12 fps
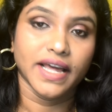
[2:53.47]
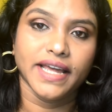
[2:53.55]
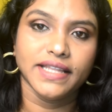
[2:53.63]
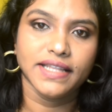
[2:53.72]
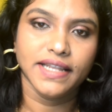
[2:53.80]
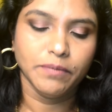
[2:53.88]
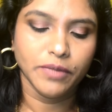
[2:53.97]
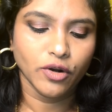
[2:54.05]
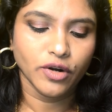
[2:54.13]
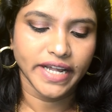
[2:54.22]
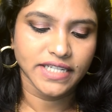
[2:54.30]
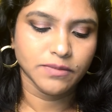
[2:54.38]
இது
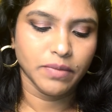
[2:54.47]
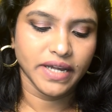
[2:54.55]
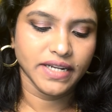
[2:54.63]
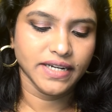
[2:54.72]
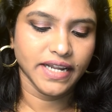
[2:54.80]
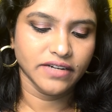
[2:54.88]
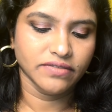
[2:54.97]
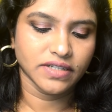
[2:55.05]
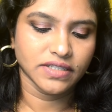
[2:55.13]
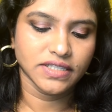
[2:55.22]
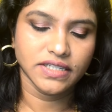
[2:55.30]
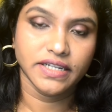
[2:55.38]
லிப்பியோட எக்ஸ்பைரி டேட்
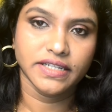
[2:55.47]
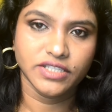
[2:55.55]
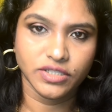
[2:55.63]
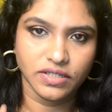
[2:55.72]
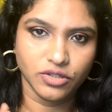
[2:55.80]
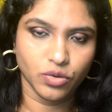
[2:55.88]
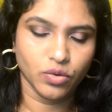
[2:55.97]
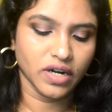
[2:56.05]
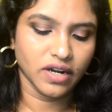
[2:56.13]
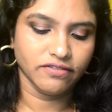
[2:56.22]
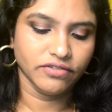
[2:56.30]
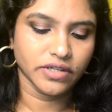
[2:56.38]
வந்து டூ
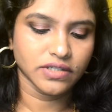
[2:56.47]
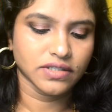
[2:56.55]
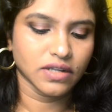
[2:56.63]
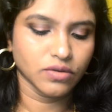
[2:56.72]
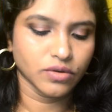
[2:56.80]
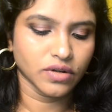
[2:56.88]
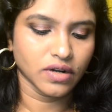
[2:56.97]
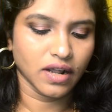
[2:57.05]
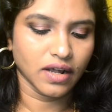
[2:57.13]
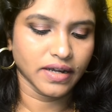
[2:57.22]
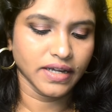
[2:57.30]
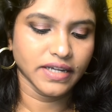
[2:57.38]
அண்ட் ஆஃப் இயர்ஸ் தான்
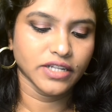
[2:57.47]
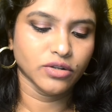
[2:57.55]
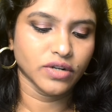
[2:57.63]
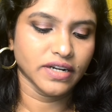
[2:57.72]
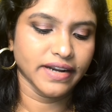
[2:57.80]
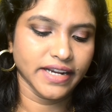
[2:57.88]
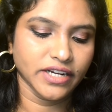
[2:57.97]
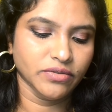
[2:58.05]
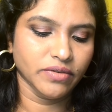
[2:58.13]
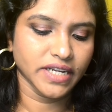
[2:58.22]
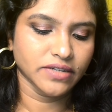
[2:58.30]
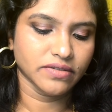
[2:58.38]
கொடுக்குறாங்க இதோட நெட்
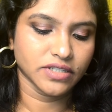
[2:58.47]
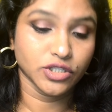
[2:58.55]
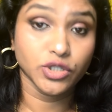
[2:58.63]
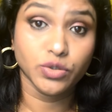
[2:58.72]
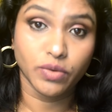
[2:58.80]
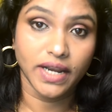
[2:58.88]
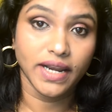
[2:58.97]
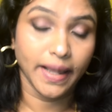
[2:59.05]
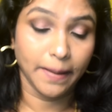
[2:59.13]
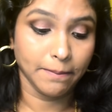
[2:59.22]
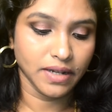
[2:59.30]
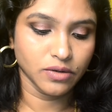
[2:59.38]
வெயிட் வந்து டுவெல்
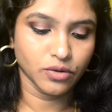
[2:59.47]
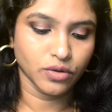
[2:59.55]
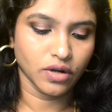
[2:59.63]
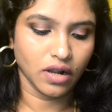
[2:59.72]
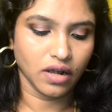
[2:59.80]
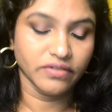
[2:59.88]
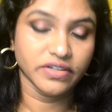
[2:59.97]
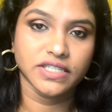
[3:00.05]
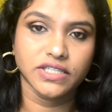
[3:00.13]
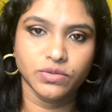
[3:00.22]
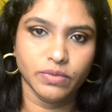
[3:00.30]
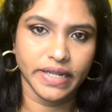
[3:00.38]
எம்எல் கொடுக்குறாங்க
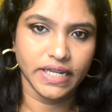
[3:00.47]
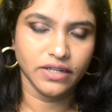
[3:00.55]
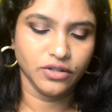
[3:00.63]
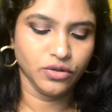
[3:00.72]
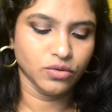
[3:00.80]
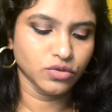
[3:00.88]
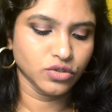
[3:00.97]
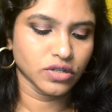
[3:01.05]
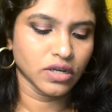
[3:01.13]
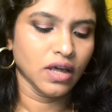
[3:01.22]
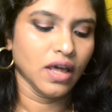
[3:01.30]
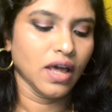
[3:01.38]
விச் இஸ் வெரி ஹியூஜ்
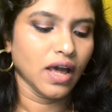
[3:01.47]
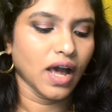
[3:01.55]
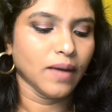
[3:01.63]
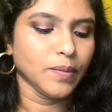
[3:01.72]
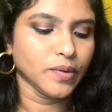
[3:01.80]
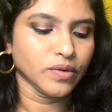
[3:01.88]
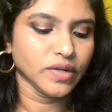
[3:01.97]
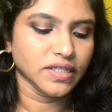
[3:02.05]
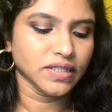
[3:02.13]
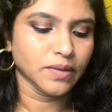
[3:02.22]
அப்புறம் இந்த